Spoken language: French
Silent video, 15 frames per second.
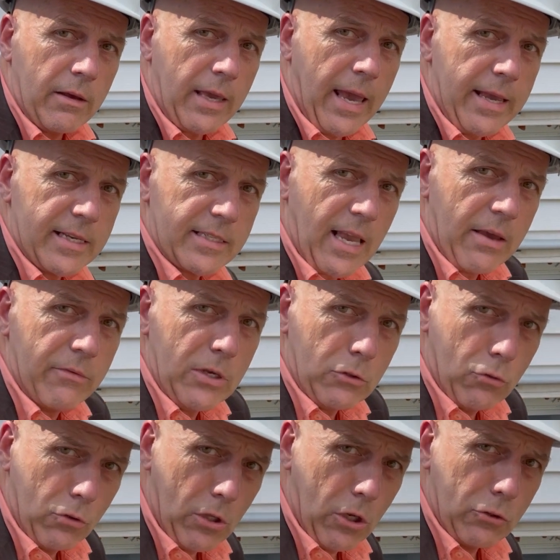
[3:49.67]
a excavé
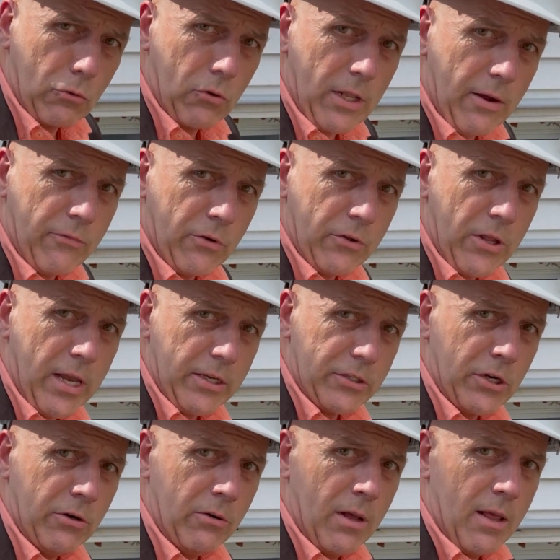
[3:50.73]
tout le tour de la
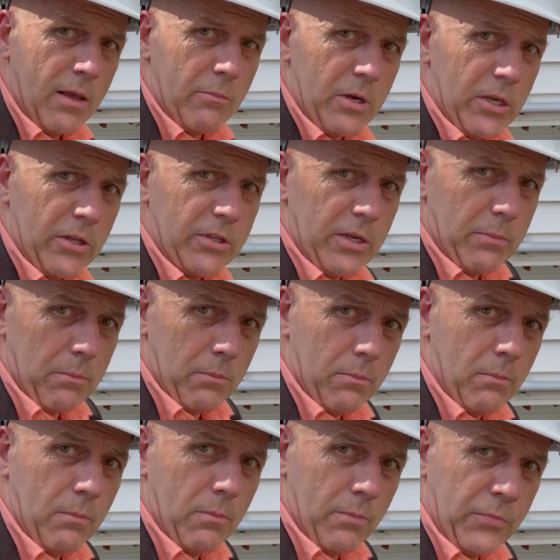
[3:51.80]
fondation, il y a des
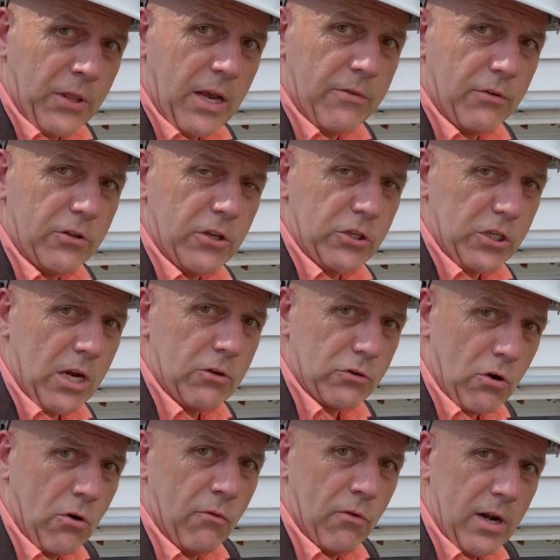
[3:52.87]
très fortes chances
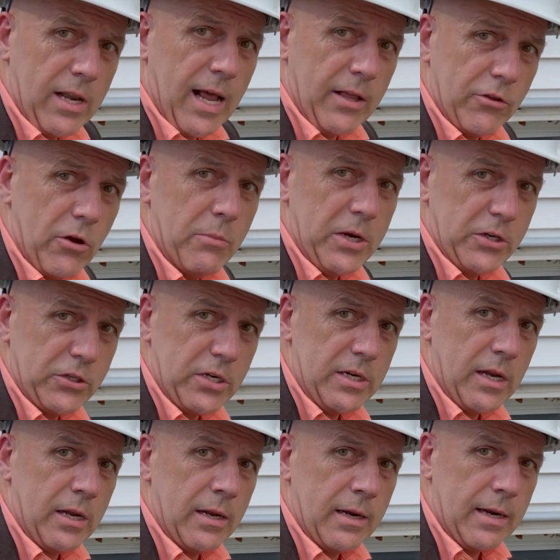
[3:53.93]
qu'on va
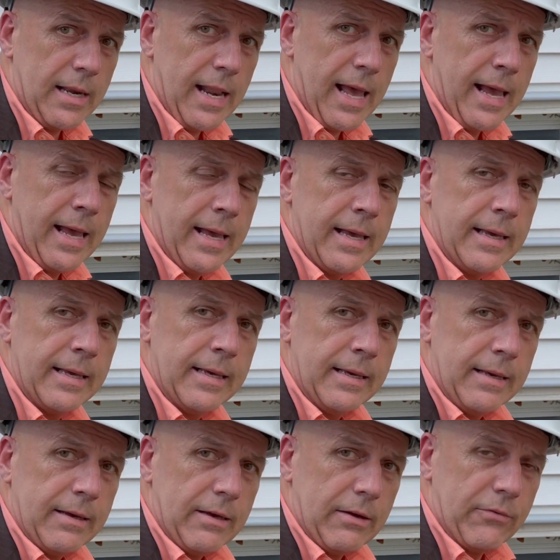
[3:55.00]
l'endommager, la
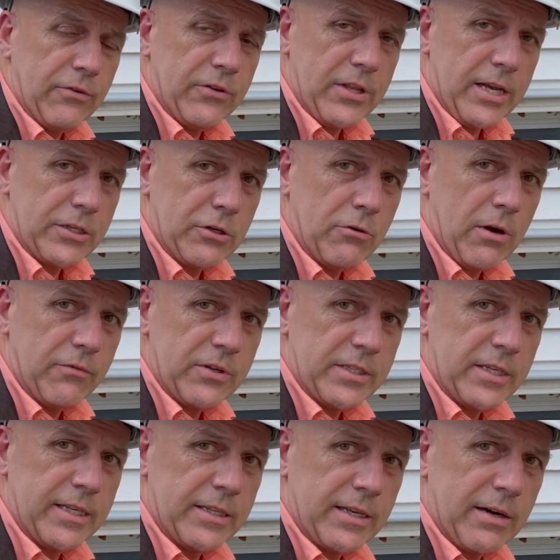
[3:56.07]
euh, fondation, en
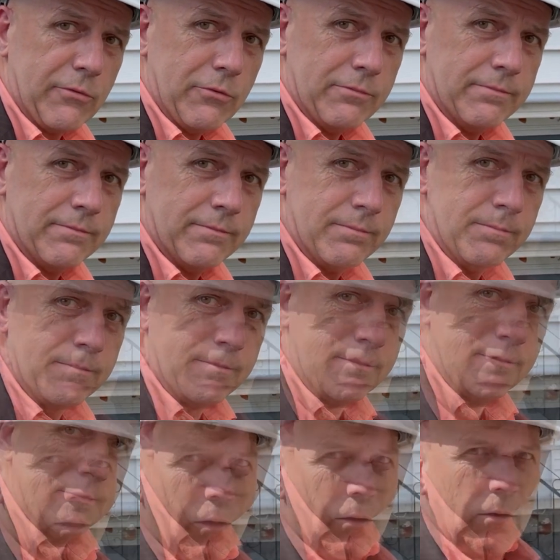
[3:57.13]
faisant des travaux.
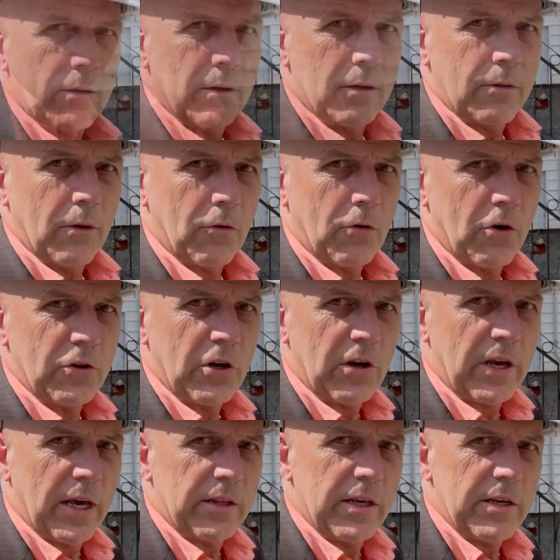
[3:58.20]
Donc, on a
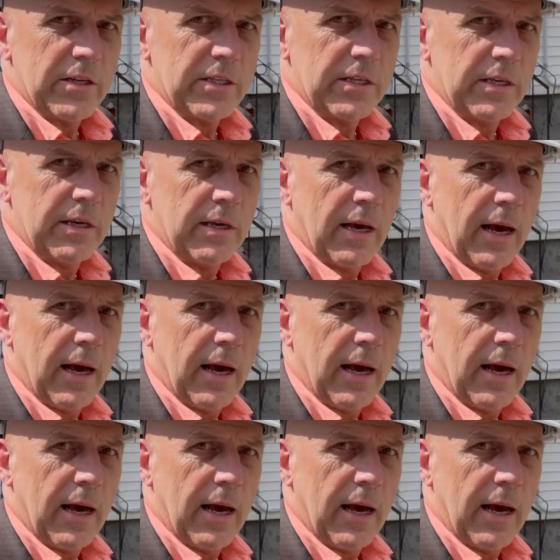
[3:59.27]
regardé ici